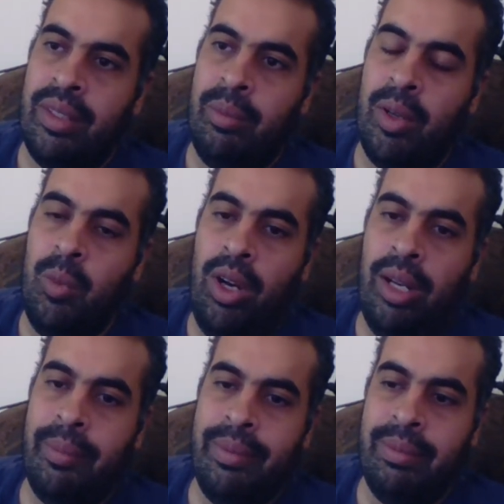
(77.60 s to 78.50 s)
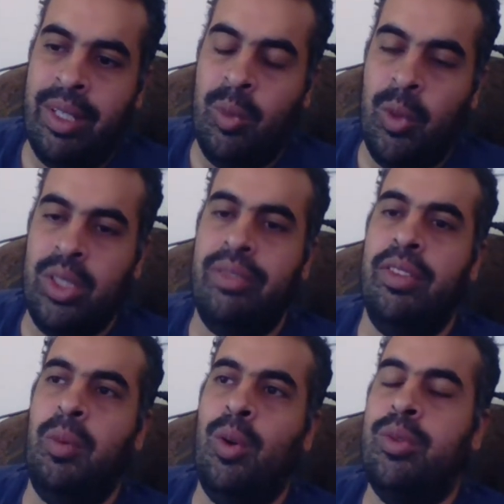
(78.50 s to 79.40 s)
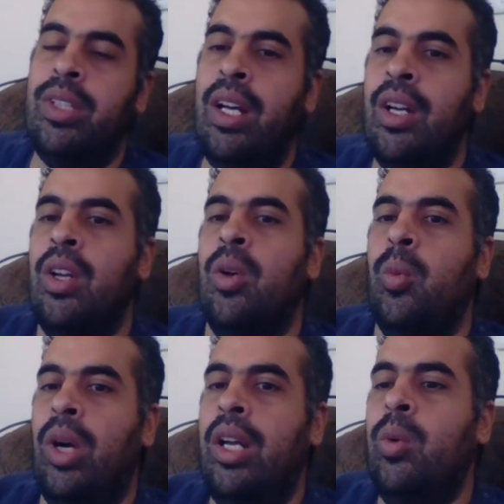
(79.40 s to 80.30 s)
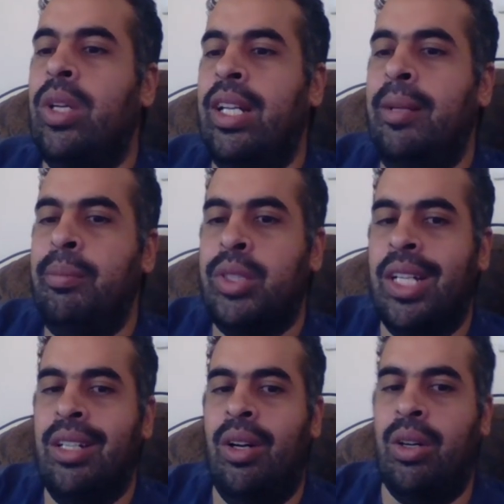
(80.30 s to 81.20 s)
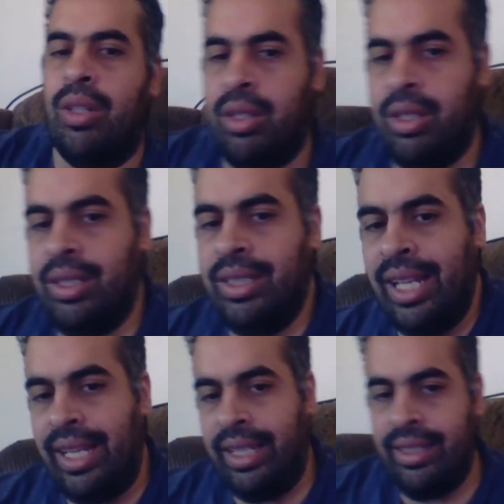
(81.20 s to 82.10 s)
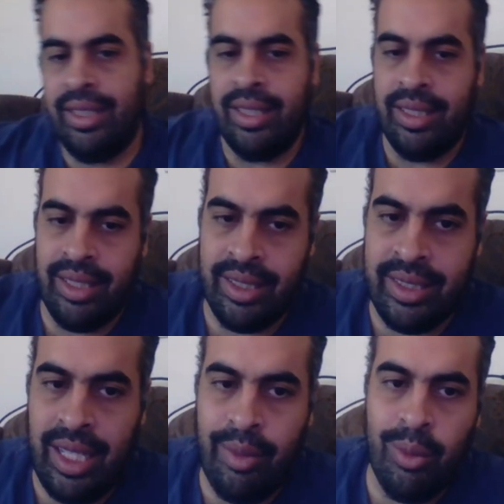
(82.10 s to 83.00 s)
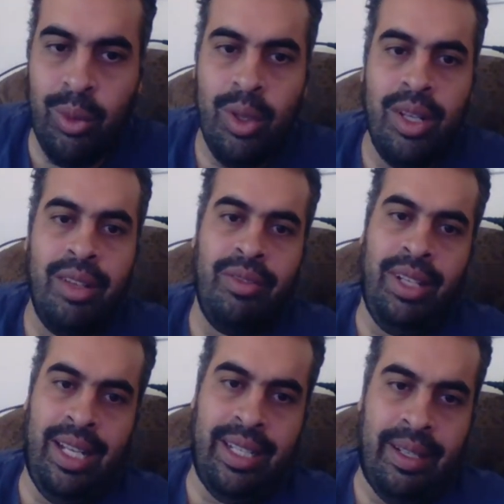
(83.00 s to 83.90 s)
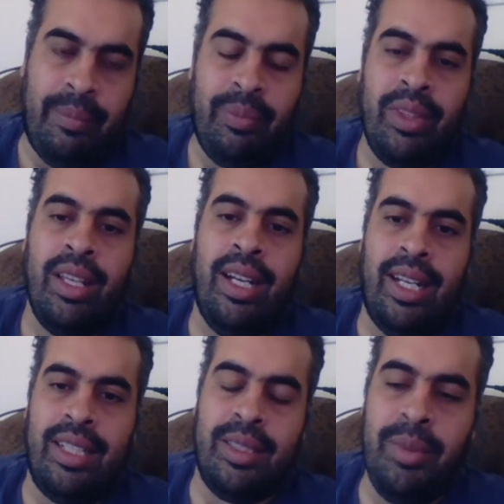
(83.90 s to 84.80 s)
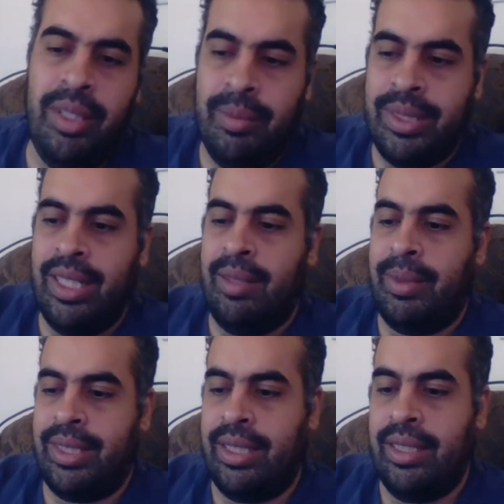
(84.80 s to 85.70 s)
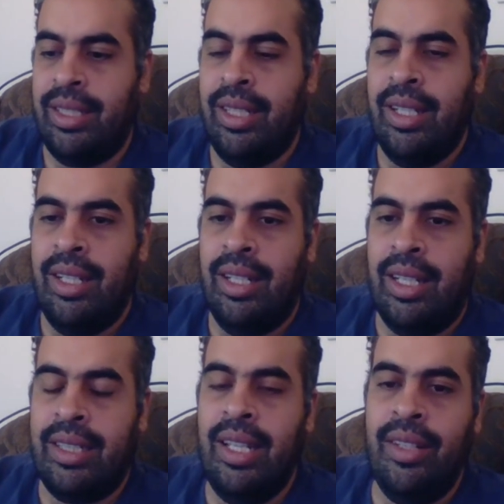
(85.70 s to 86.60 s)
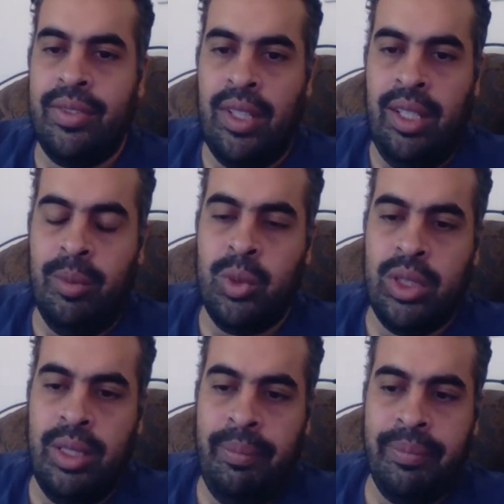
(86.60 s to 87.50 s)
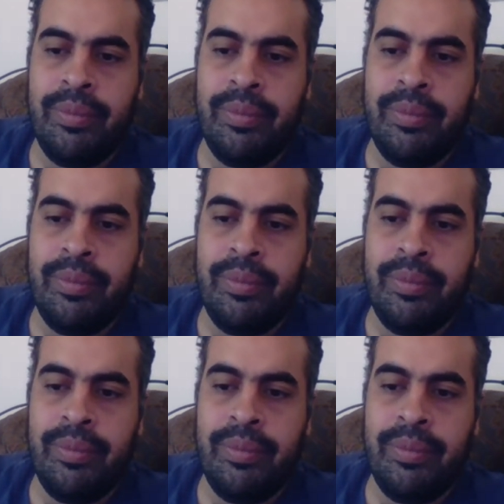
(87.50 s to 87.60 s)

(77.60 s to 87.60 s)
مجموعه كانوا موجودين في الموقف ده وقالوا الكلام بشكل اخر نهائي اختلفوا في الحاجه على سبيل المثال مثلا هتلاقي في صحيح مسلم